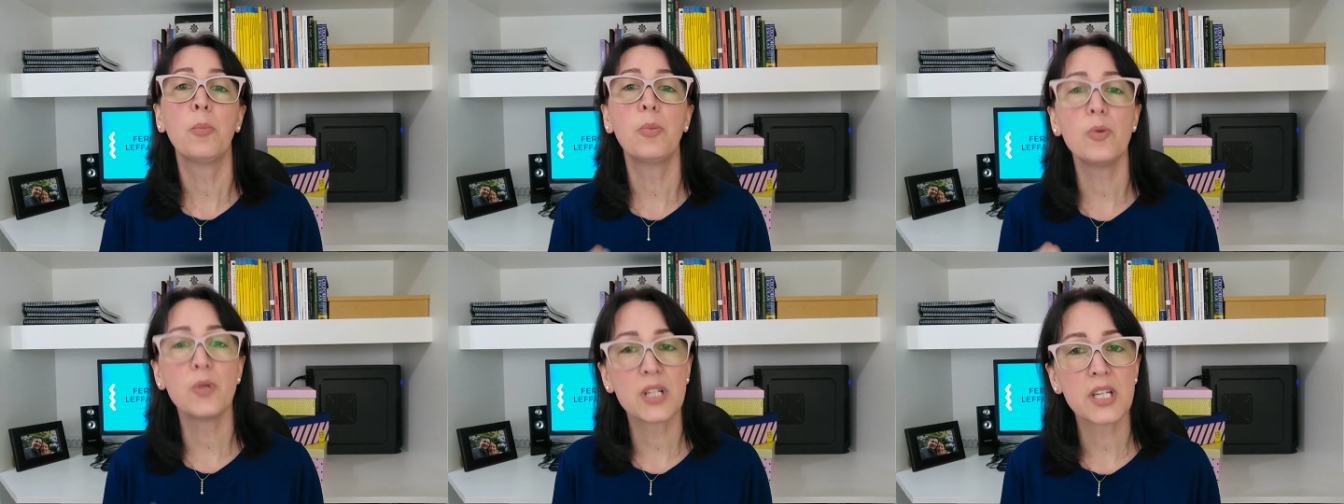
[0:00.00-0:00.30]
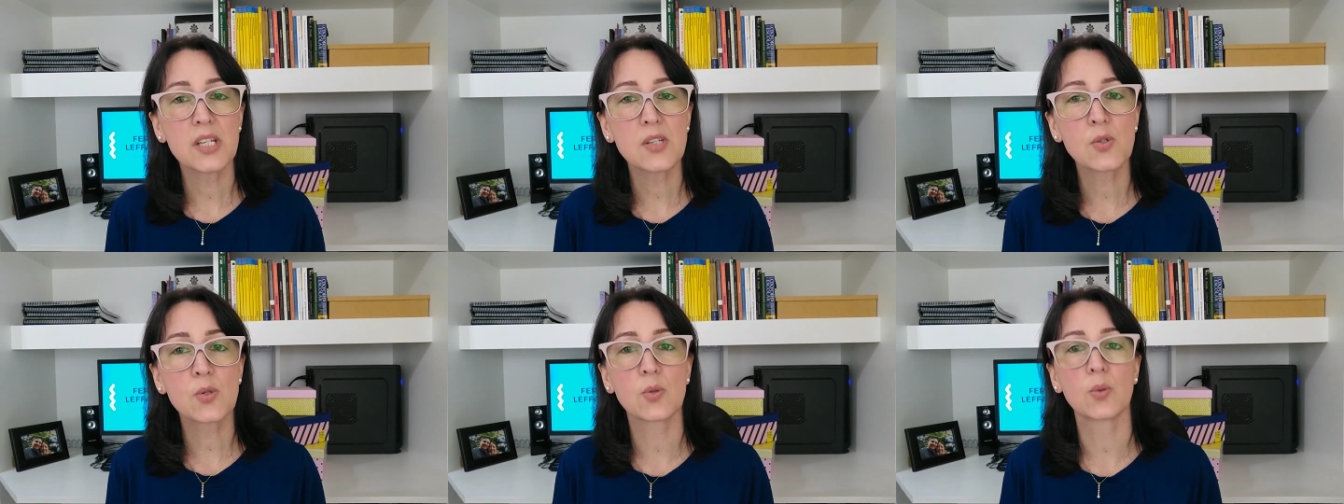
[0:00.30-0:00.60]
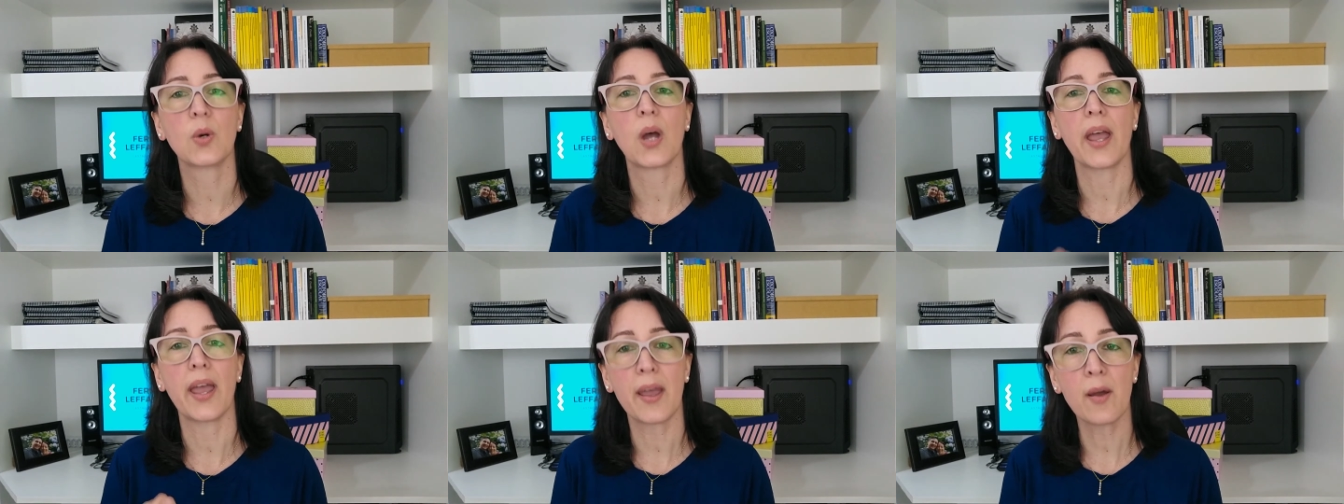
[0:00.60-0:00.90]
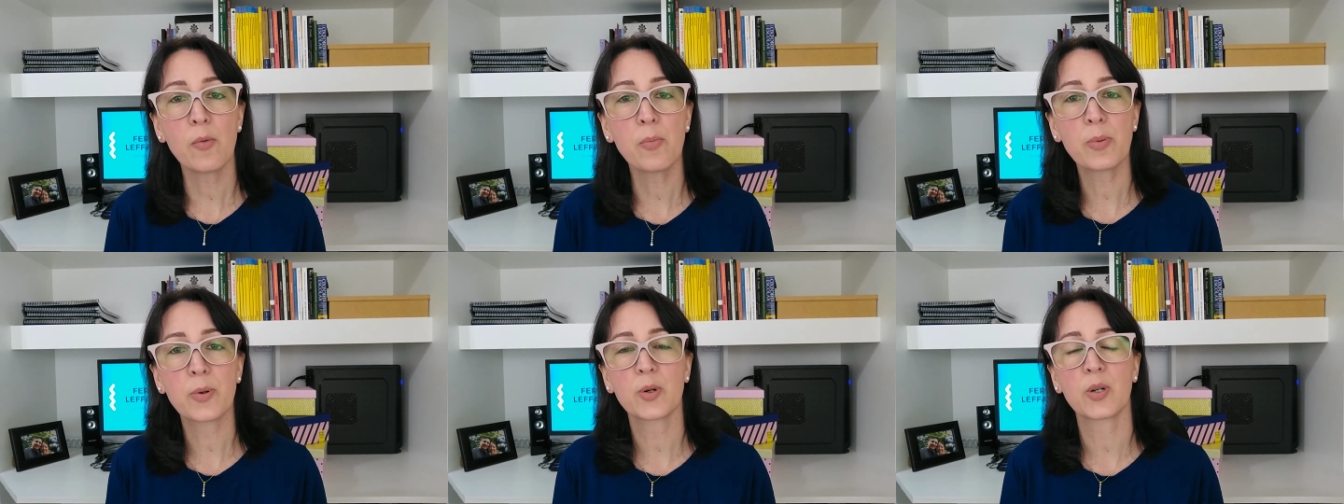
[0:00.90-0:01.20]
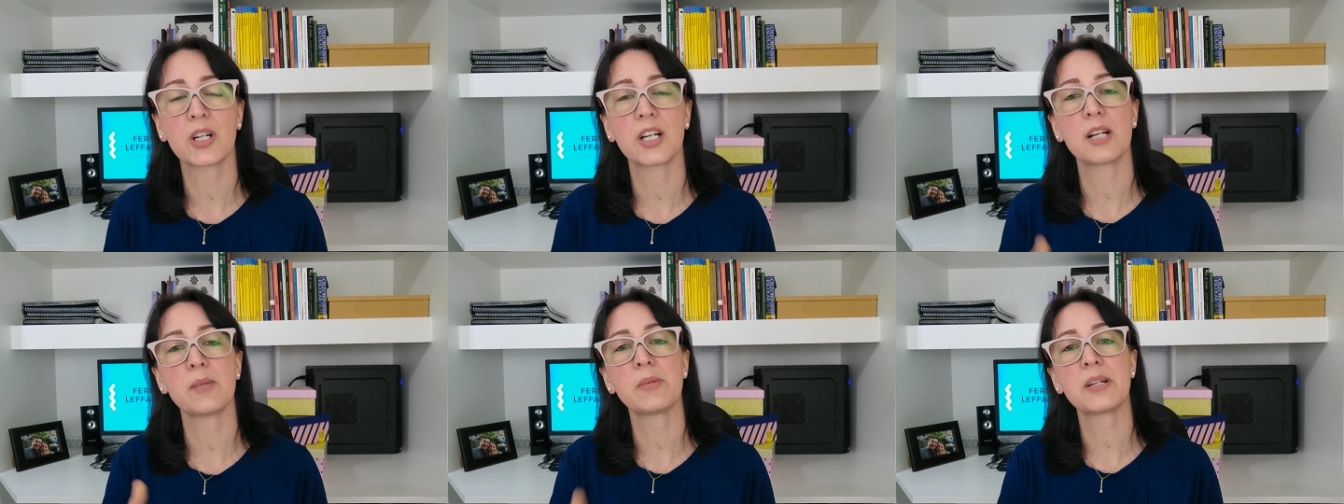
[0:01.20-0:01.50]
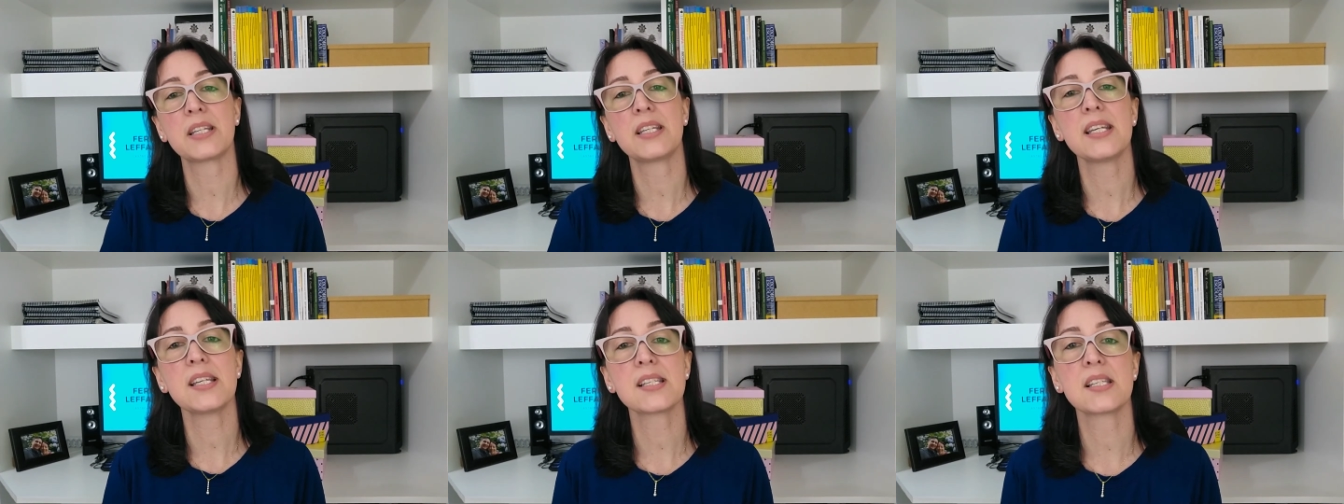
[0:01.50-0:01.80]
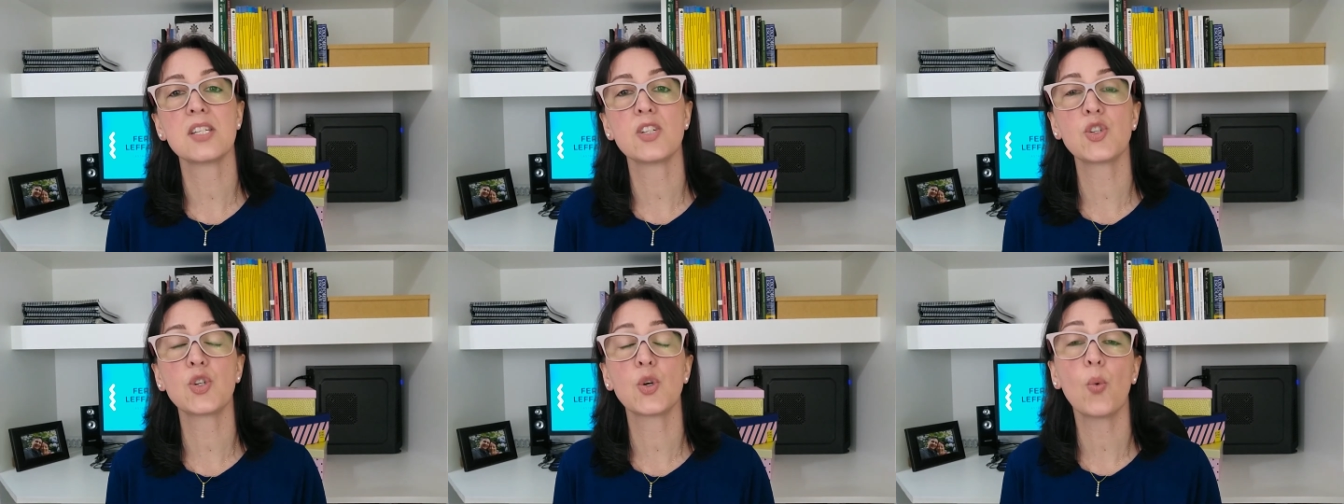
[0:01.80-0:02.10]
por isso, é um programa que
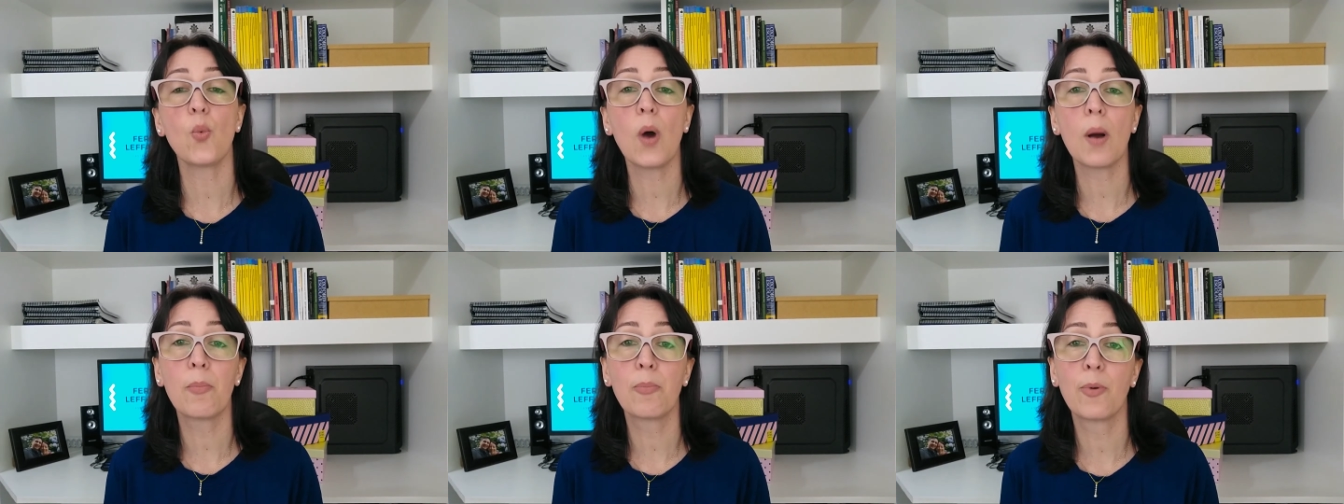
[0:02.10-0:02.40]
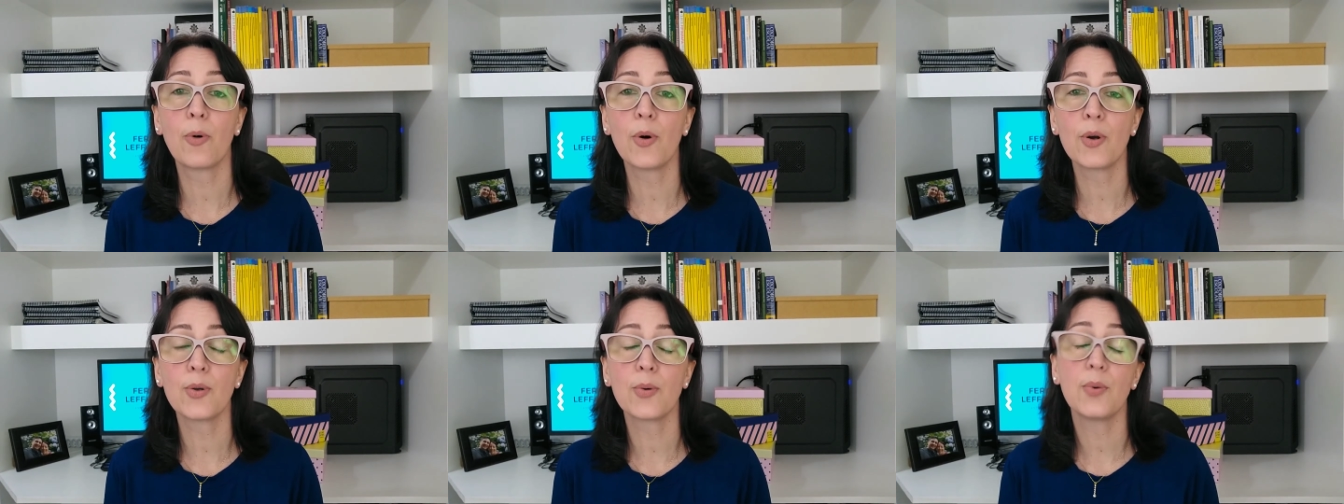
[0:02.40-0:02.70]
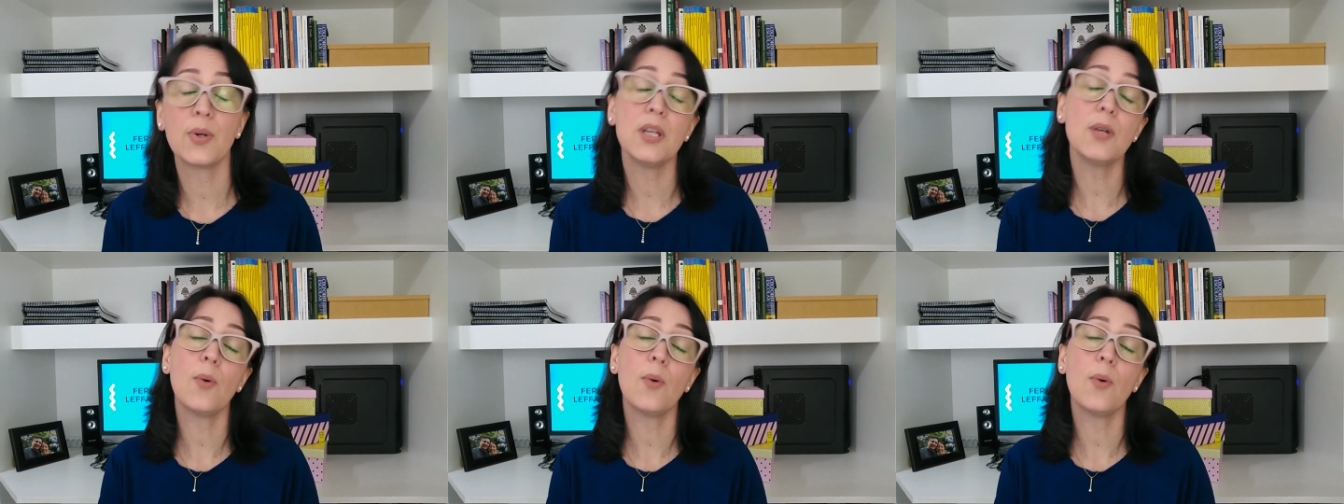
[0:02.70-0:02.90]
exige o apoio